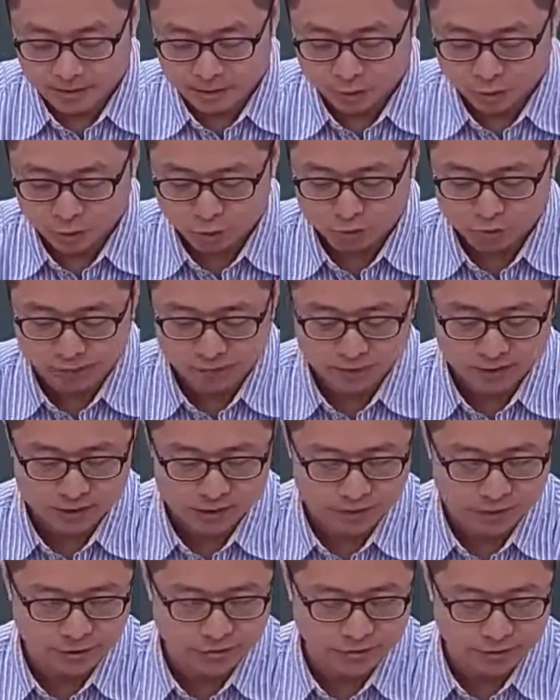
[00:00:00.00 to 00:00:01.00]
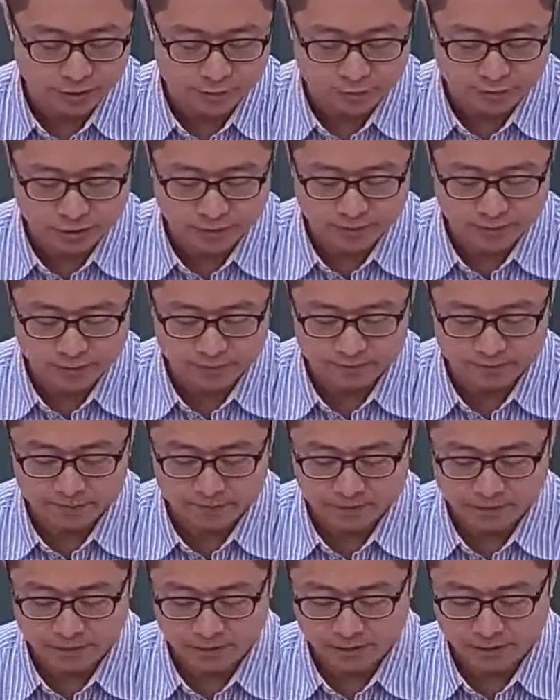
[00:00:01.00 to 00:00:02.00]
整数部分只留一位嘛，
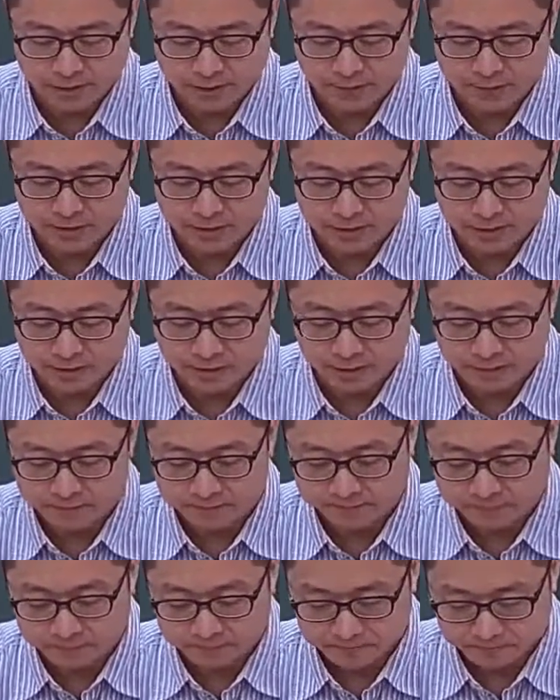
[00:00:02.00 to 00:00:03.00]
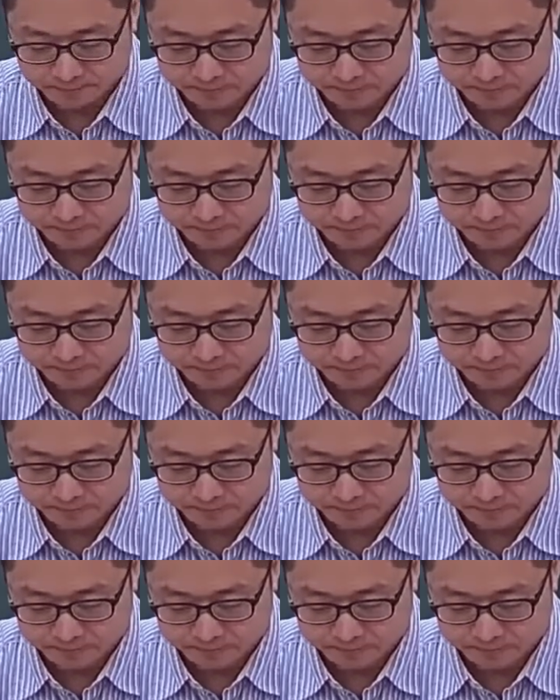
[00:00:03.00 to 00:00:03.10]
好，要变成